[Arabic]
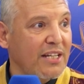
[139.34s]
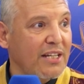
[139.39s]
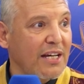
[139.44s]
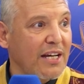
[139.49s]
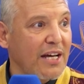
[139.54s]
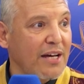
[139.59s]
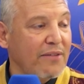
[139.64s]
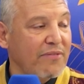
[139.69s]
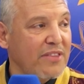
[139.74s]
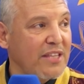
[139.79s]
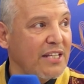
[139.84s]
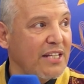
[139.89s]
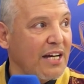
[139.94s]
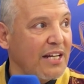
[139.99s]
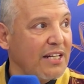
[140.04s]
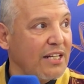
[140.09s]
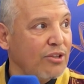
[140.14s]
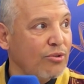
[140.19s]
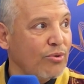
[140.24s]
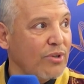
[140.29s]
حافظين
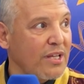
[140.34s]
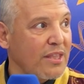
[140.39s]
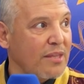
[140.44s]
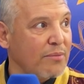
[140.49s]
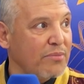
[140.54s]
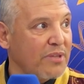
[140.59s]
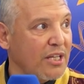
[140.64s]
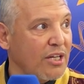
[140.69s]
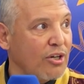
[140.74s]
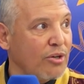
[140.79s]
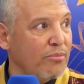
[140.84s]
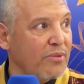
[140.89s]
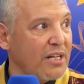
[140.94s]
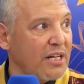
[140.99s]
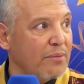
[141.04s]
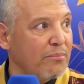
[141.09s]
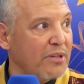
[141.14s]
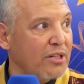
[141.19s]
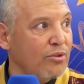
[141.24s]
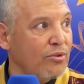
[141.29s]
على التراث نتاعهم
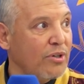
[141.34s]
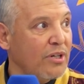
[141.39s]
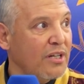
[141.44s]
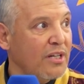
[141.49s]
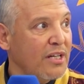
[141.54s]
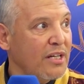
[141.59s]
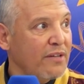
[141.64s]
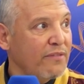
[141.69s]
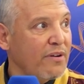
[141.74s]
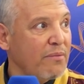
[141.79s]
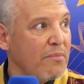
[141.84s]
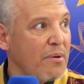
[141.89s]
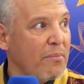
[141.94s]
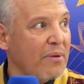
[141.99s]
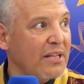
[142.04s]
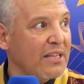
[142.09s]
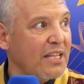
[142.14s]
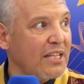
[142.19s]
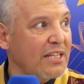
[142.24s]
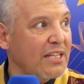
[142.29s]
رغم انه فما
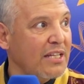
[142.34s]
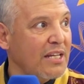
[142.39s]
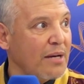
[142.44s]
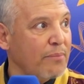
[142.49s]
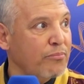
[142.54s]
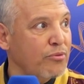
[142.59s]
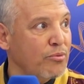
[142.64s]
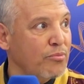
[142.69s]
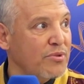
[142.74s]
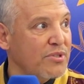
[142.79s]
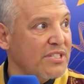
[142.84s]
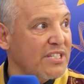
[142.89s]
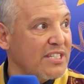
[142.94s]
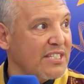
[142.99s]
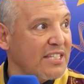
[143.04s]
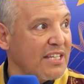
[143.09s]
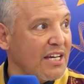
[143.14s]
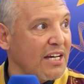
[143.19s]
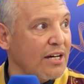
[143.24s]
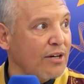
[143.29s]
معناتها ديناب
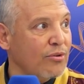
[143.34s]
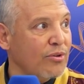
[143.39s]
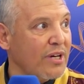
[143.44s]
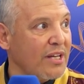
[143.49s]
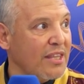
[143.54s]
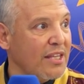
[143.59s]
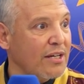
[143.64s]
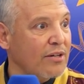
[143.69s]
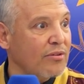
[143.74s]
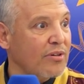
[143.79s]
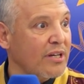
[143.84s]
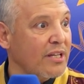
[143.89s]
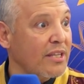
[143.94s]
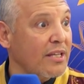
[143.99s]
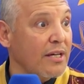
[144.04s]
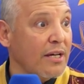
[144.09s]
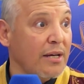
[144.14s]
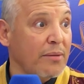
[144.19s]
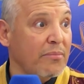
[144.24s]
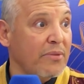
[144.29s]
ميزيسيان وكذا
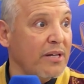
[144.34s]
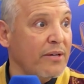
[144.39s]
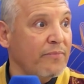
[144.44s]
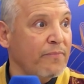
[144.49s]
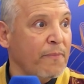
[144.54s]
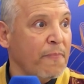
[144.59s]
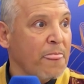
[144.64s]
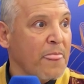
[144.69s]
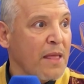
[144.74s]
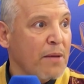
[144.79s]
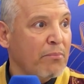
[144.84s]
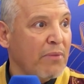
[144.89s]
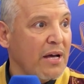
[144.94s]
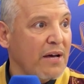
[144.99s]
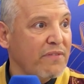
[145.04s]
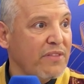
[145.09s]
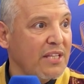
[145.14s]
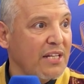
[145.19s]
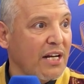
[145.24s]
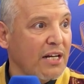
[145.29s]
وكذا اما
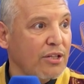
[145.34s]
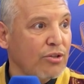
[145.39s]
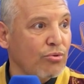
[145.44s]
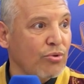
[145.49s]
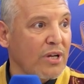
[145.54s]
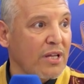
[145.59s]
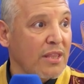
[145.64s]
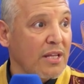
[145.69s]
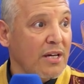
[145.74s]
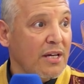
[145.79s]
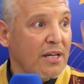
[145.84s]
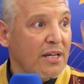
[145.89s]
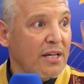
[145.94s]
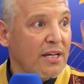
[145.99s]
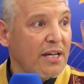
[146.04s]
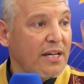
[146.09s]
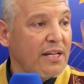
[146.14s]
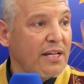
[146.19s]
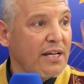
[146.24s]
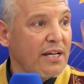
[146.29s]
محافظين على التراث
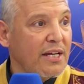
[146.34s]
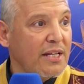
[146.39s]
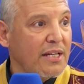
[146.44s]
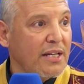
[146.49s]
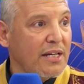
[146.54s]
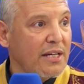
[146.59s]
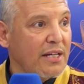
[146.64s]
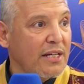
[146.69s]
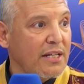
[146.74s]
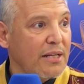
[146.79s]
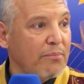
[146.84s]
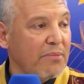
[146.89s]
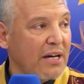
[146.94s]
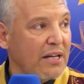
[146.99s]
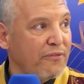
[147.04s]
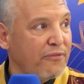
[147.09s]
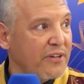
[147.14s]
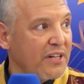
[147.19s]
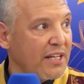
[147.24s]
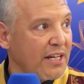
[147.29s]
انا انا انا مع
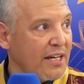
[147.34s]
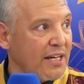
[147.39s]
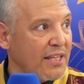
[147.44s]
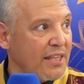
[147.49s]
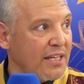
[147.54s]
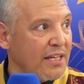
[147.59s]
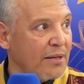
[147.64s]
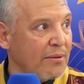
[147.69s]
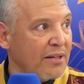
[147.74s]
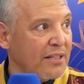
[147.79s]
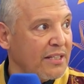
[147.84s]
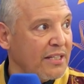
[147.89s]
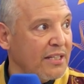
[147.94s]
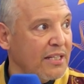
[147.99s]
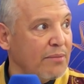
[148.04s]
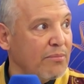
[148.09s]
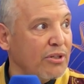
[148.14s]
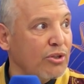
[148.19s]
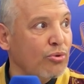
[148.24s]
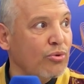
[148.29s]
الفكره هذه معناتها
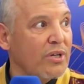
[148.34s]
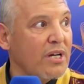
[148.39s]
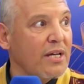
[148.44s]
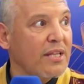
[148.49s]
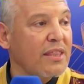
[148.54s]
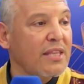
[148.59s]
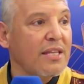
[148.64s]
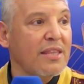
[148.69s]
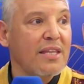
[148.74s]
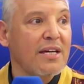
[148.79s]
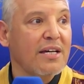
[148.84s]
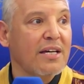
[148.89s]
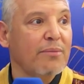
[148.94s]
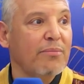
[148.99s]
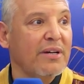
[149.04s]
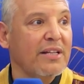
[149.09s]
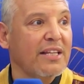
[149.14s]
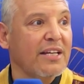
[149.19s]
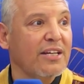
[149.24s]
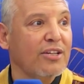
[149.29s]
ديما تراثي ذاك
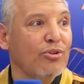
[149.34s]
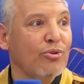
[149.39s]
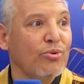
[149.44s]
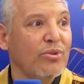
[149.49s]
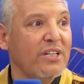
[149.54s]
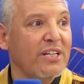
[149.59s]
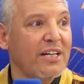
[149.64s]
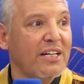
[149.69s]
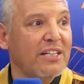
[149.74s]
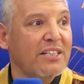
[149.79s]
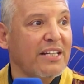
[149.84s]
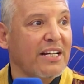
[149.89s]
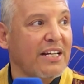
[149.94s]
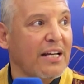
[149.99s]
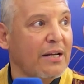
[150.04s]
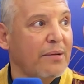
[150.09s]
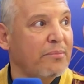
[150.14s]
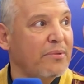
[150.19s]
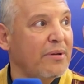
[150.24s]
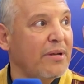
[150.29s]
معناتها كي تقول لي ارجع على
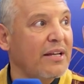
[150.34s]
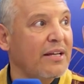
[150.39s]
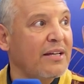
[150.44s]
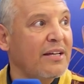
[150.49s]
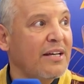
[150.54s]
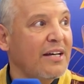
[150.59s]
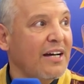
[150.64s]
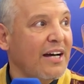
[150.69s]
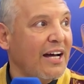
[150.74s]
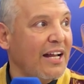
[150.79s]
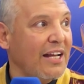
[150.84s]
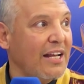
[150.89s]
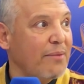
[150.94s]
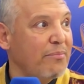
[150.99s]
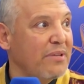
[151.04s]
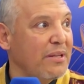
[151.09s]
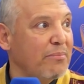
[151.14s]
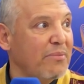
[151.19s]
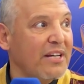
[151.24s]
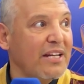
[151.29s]
ابن على
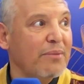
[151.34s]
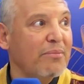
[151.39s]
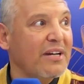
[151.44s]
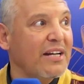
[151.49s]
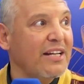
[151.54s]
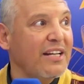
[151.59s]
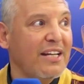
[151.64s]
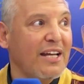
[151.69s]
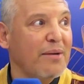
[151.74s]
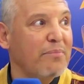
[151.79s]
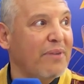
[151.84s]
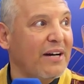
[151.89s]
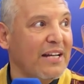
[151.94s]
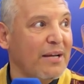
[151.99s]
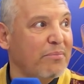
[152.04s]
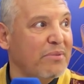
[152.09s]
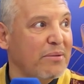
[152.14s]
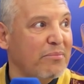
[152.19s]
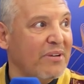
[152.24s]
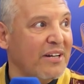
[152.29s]
ابن مريم راني نحب على
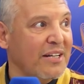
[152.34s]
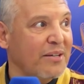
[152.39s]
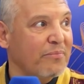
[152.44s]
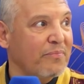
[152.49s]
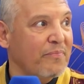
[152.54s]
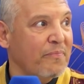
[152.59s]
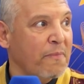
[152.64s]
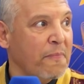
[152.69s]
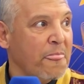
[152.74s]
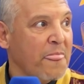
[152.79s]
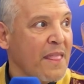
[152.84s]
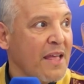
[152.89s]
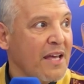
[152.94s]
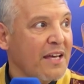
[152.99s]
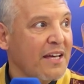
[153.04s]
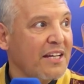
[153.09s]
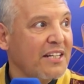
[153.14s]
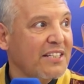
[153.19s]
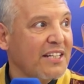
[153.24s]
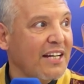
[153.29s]
ابن مريم
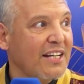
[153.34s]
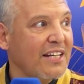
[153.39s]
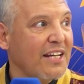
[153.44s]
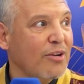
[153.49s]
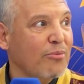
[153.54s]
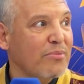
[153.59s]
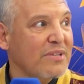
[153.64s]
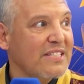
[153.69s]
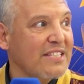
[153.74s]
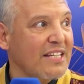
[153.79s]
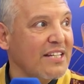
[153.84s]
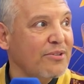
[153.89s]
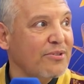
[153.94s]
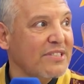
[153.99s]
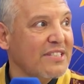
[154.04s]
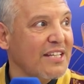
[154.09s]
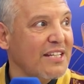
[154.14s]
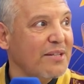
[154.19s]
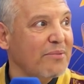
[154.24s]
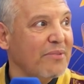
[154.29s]
ارجع اللهم صل
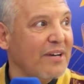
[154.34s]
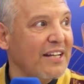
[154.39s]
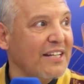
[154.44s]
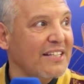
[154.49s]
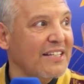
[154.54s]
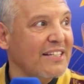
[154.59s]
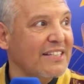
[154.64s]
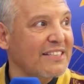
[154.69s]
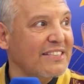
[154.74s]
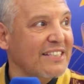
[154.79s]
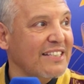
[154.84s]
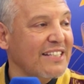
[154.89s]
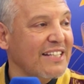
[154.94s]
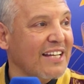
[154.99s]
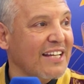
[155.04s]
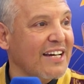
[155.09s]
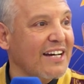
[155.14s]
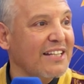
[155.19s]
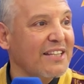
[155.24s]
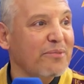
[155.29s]
وسلم على زين
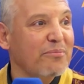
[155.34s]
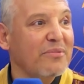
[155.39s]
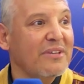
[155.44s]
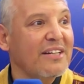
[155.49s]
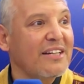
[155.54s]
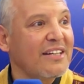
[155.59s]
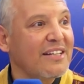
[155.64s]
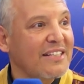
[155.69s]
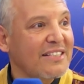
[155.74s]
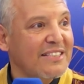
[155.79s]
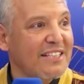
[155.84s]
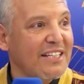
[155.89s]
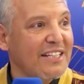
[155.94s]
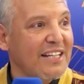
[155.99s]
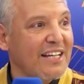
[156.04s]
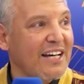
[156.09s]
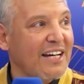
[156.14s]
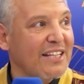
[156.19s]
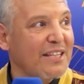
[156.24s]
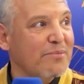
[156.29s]
الخاتم زين
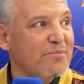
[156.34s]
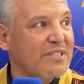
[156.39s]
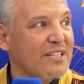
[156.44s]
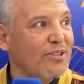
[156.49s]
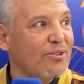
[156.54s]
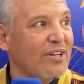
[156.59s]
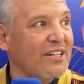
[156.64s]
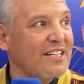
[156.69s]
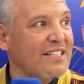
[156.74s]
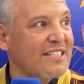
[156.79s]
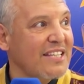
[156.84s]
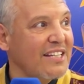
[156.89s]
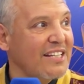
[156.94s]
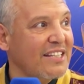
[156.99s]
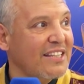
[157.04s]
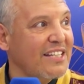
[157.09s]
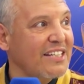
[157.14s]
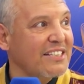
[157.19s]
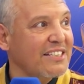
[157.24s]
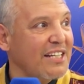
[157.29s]
الخاتم صلوا على زين
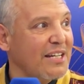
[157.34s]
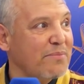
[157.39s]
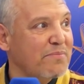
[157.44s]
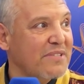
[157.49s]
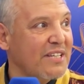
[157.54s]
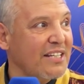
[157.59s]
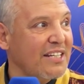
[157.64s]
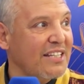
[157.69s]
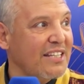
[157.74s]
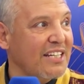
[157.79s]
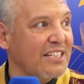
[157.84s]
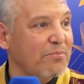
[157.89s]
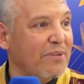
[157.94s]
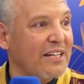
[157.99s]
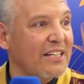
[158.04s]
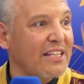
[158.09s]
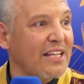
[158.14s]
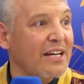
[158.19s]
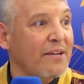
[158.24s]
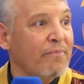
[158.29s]
التاج نحب زين التاج
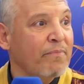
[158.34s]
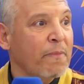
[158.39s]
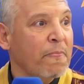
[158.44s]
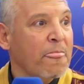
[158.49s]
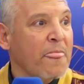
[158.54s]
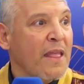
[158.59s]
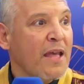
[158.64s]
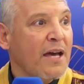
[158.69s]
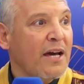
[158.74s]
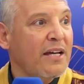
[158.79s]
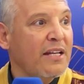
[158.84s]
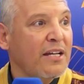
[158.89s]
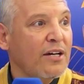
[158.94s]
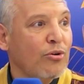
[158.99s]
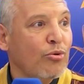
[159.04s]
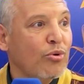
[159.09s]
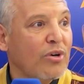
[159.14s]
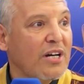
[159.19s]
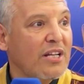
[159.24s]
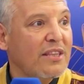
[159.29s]
معناتها انا
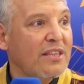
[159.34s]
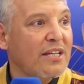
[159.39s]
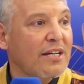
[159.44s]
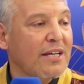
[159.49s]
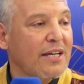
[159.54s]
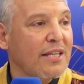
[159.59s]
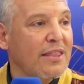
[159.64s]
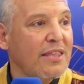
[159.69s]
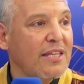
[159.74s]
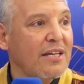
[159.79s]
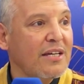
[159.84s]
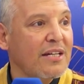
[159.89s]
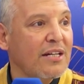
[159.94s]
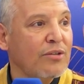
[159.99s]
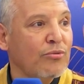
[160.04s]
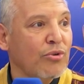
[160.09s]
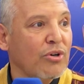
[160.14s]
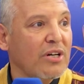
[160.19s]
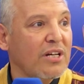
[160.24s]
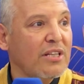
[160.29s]
اقدر كثيرا
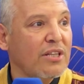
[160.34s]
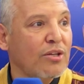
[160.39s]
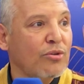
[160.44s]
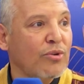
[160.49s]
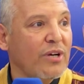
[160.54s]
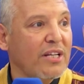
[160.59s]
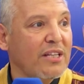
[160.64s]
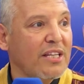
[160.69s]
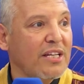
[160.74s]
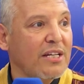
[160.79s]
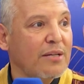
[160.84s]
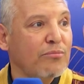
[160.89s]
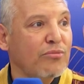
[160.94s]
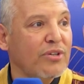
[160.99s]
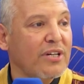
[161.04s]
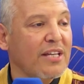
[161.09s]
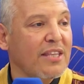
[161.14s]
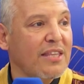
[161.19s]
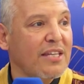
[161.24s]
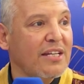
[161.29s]
واقدر واحترم
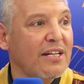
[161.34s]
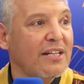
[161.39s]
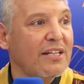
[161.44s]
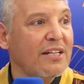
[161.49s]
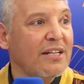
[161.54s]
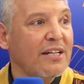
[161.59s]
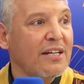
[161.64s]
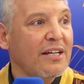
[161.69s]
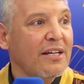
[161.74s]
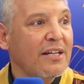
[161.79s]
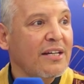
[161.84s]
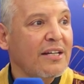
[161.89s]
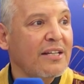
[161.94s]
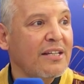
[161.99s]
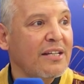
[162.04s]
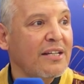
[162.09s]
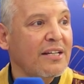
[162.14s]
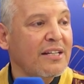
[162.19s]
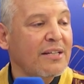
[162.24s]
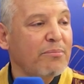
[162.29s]
كثيرا
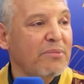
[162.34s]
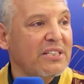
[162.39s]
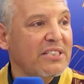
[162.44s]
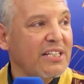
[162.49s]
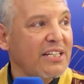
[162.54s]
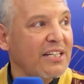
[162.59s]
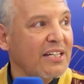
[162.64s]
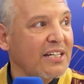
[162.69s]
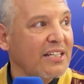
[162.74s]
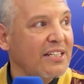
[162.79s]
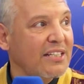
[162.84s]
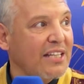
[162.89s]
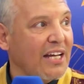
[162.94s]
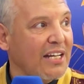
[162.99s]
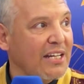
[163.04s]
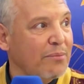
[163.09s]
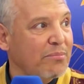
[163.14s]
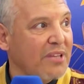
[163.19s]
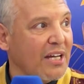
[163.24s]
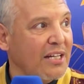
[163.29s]
المشايخ اللي
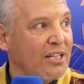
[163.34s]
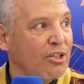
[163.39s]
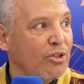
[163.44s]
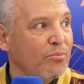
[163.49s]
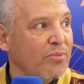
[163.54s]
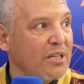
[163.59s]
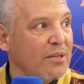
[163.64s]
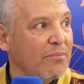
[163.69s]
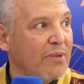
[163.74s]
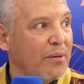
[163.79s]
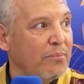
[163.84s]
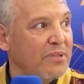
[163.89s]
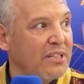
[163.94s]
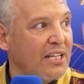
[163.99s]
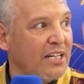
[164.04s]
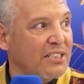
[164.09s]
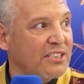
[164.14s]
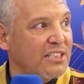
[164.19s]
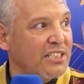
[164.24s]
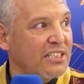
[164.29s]
تعلمت عليهم كيما حميد
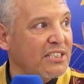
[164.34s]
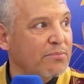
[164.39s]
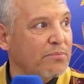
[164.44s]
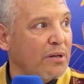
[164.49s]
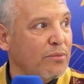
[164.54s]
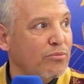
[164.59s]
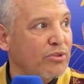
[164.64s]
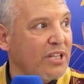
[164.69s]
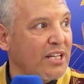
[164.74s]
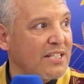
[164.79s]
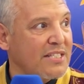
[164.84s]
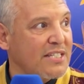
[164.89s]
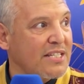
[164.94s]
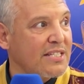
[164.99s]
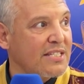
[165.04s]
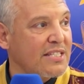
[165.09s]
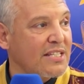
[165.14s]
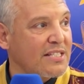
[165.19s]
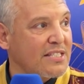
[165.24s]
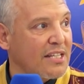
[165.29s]
عجاج محمود
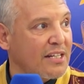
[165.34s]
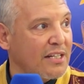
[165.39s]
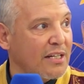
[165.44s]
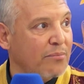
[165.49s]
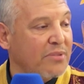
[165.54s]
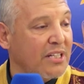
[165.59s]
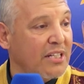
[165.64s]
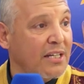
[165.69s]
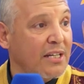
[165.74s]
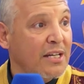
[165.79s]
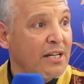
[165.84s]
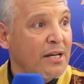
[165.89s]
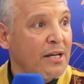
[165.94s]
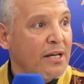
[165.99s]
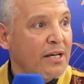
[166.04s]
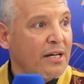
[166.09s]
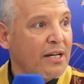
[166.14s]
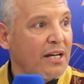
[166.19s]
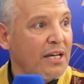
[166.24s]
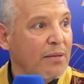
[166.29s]
عزيز ناصر العبدلي
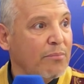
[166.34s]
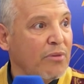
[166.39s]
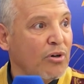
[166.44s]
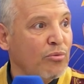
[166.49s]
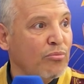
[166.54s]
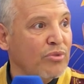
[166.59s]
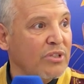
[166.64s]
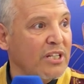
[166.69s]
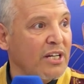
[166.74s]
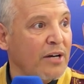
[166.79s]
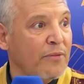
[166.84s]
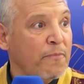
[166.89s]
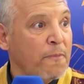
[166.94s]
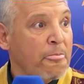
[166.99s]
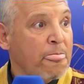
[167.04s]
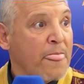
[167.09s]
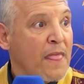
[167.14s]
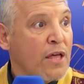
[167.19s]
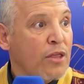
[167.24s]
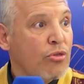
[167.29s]
رحمهم الله
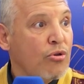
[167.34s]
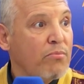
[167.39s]
الله يرحمه.